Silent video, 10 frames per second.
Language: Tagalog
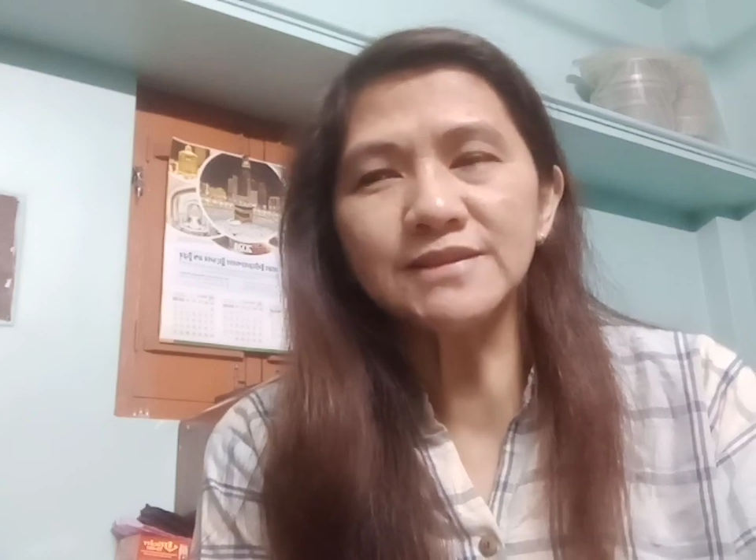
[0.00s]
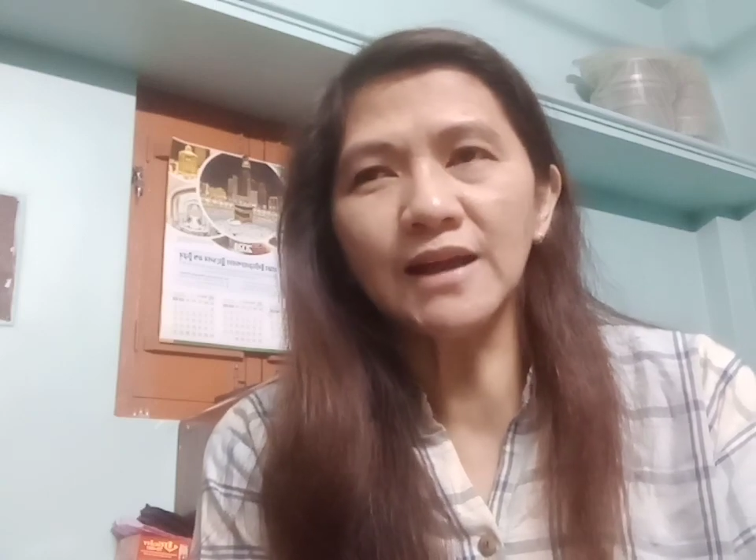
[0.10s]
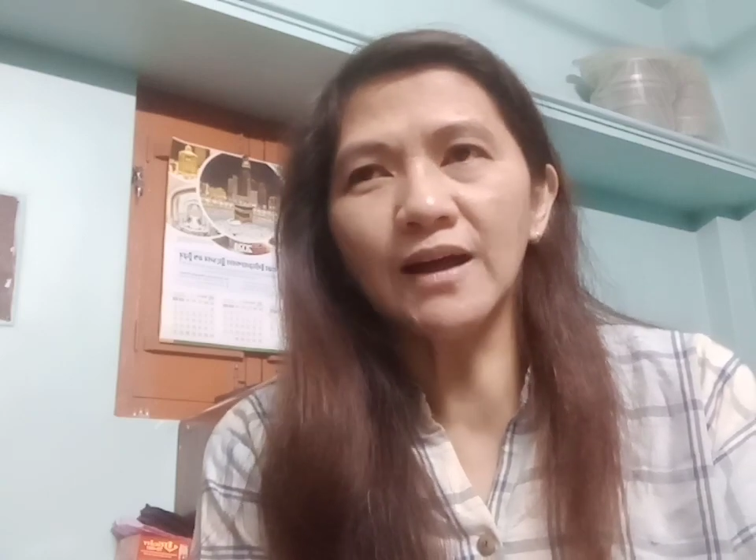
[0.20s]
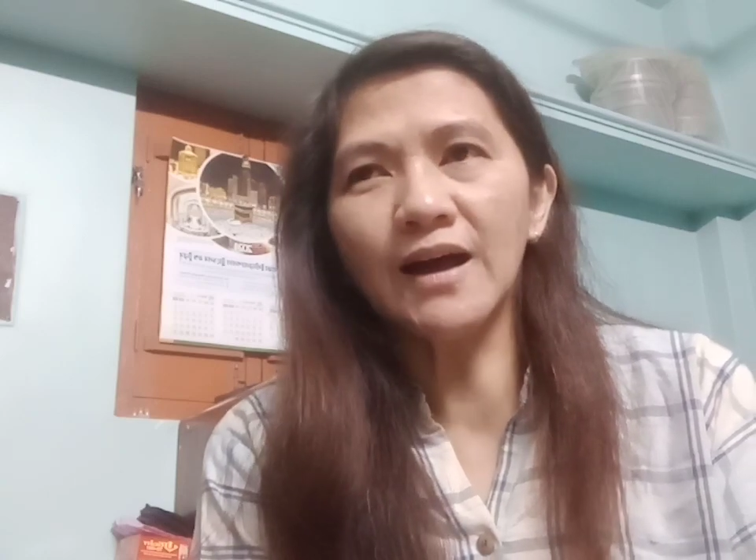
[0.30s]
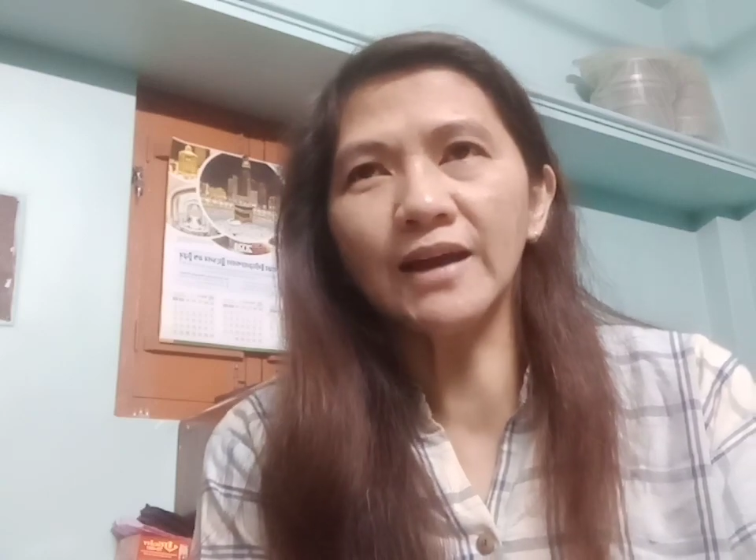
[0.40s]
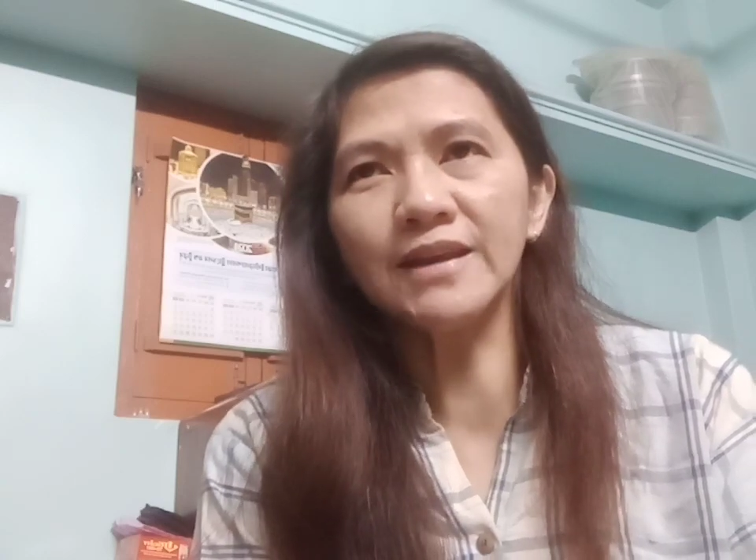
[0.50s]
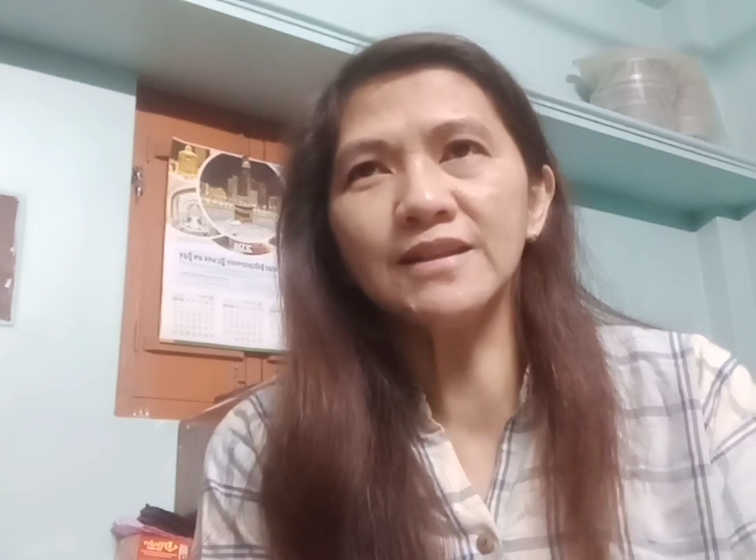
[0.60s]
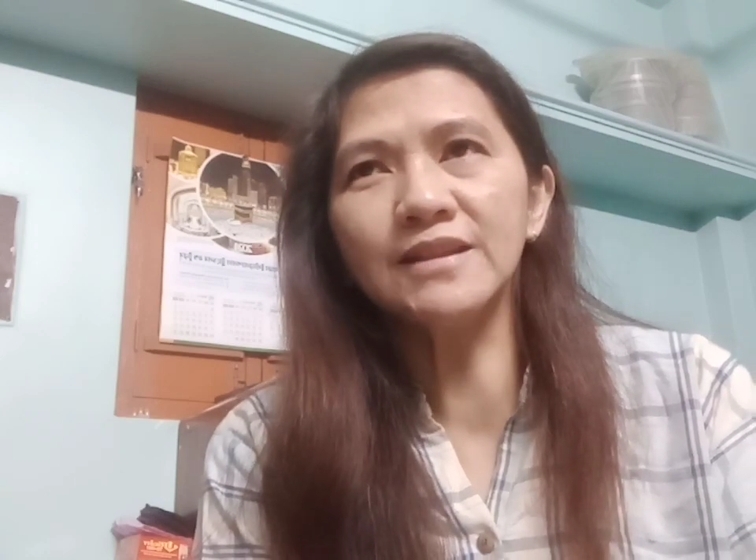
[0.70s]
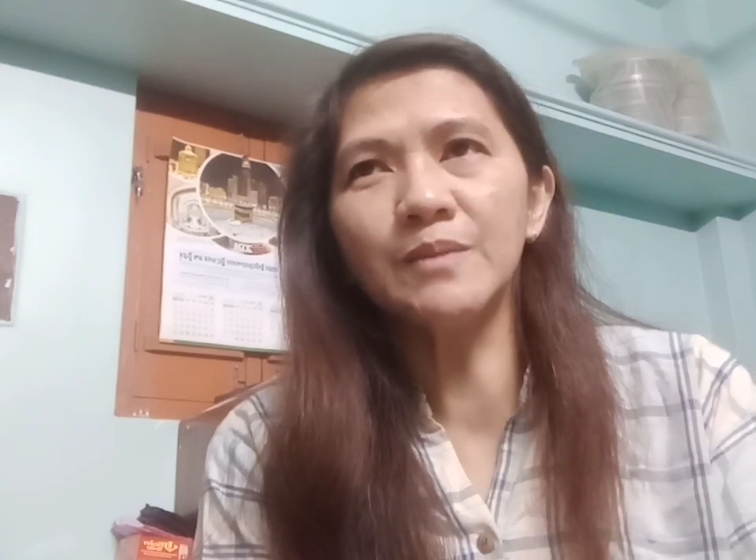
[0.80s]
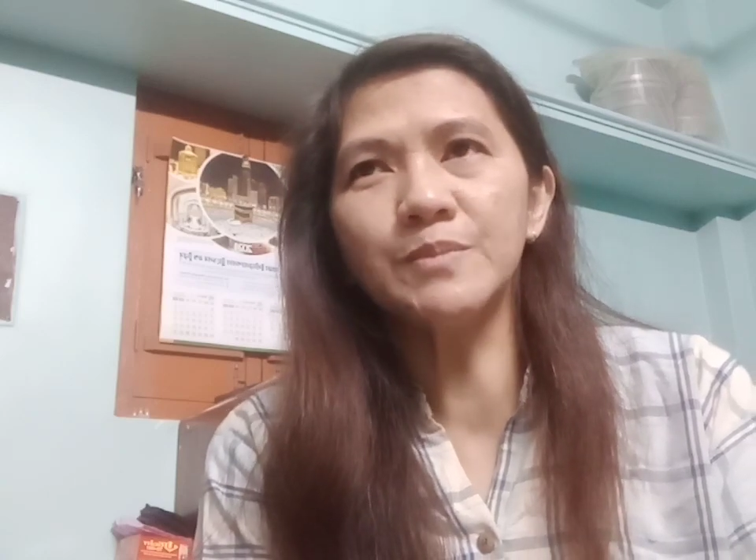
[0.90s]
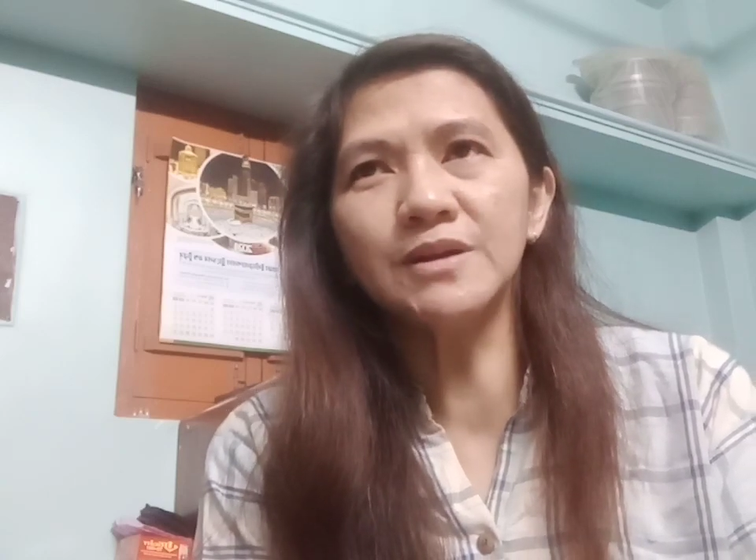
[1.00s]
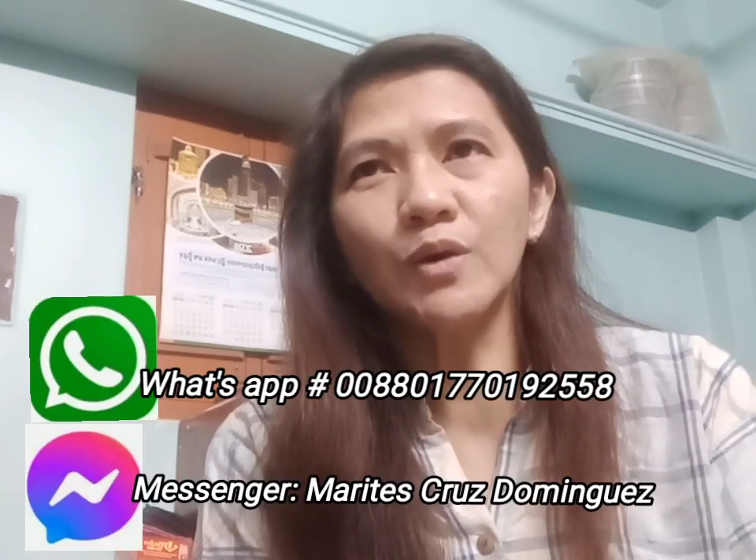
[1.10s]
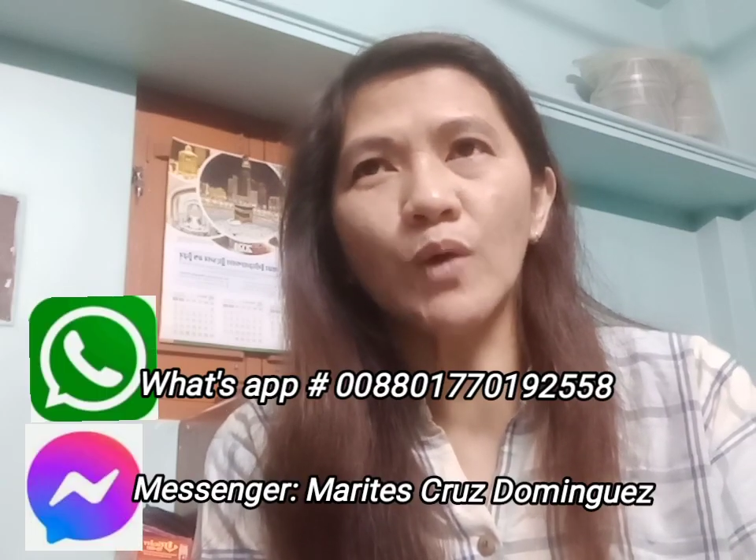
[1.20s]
sa aking number na